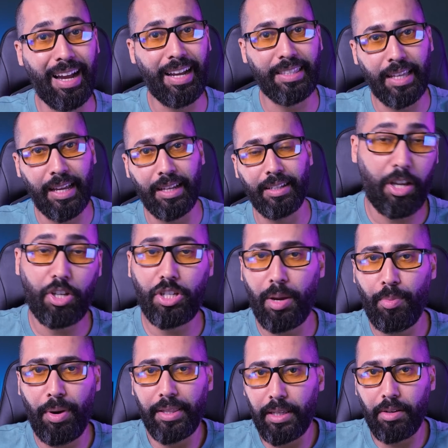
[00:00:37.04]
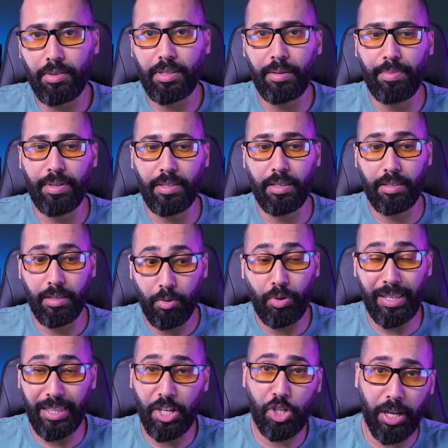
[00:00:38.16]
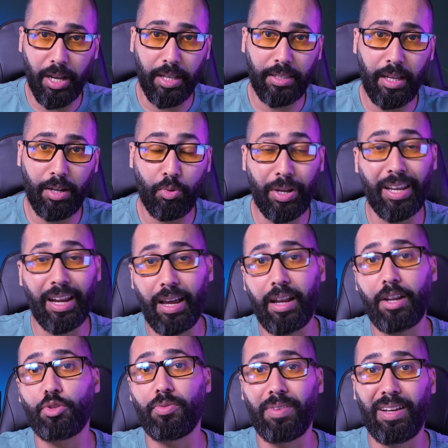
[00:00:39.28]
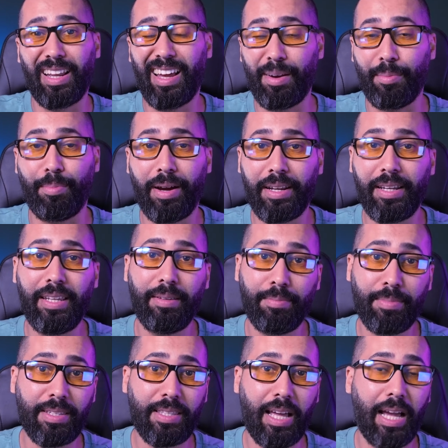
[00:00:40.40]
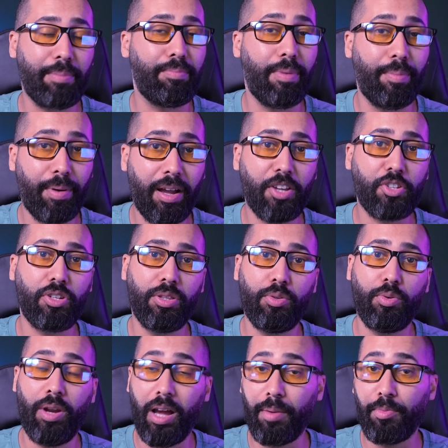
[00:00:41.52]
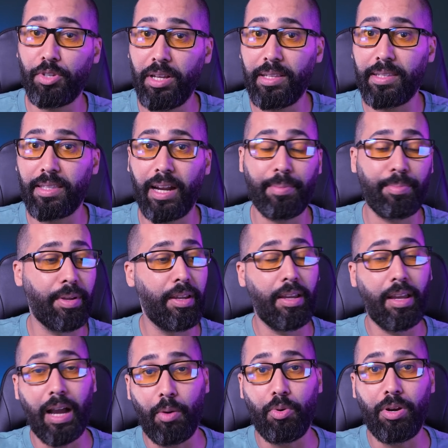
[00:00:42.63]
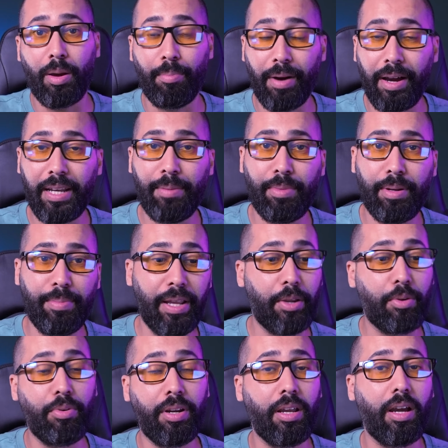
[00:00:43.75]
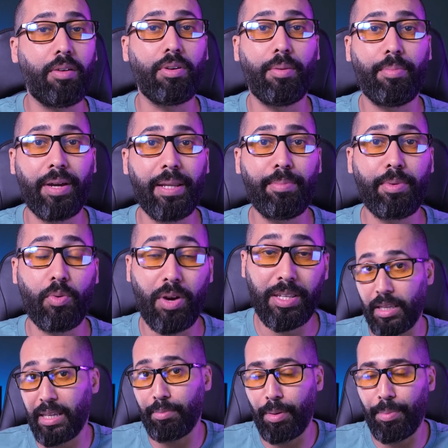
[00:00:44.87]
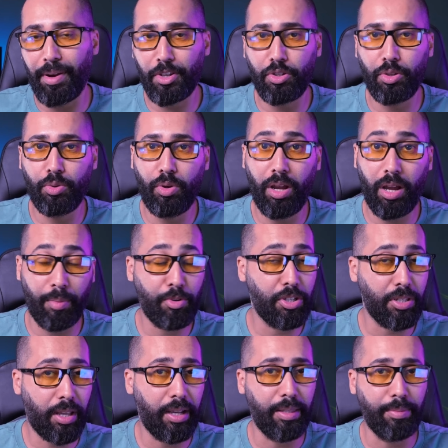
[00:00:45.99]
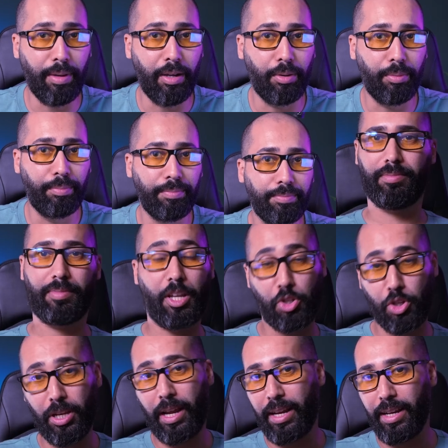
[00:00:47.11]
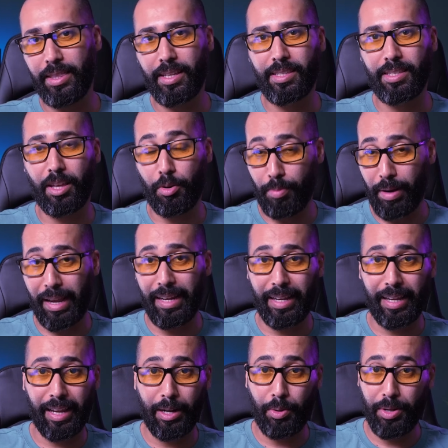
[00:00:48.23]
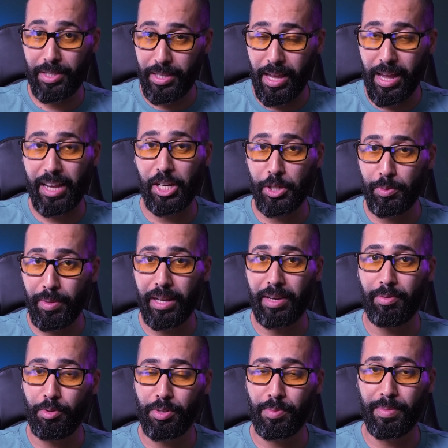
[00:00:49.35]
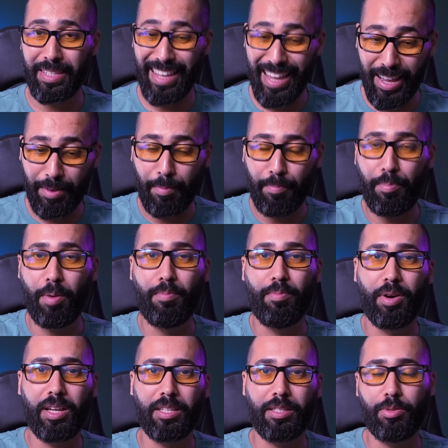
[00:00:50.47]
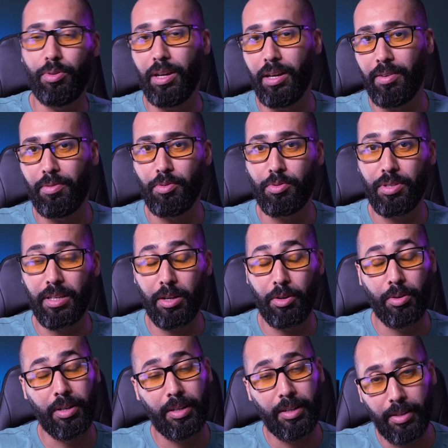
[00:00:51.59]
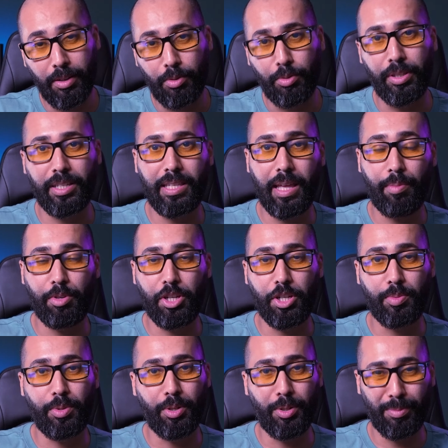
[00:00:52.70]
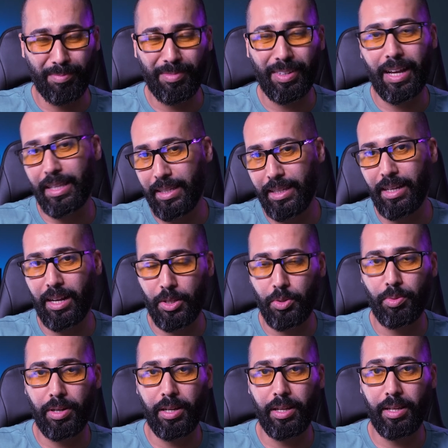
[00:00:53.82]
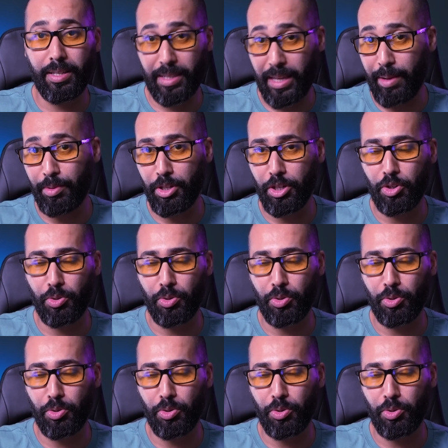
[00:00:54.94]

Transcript: اخطاء لقى شحال واحد كيلونسي البيزنس ديالو كيدير شي خطا وكيلقى راسو في الاخر باني من سترايب ما بقاش عنده الحق باش يحل سترايب او لا باني من ميركوري او لا باني من وايت ما بقاش عنده الحق باش يتقيد معاهم هادشي الا كان عندك الزهر هما كاين اللي كيخليو حتى كيجمع الفلوس مزيان بوم كيزدو عليه الفلوس ديالو وديك الساعه باش يجبدهم القضيه كتولي صعيبه شي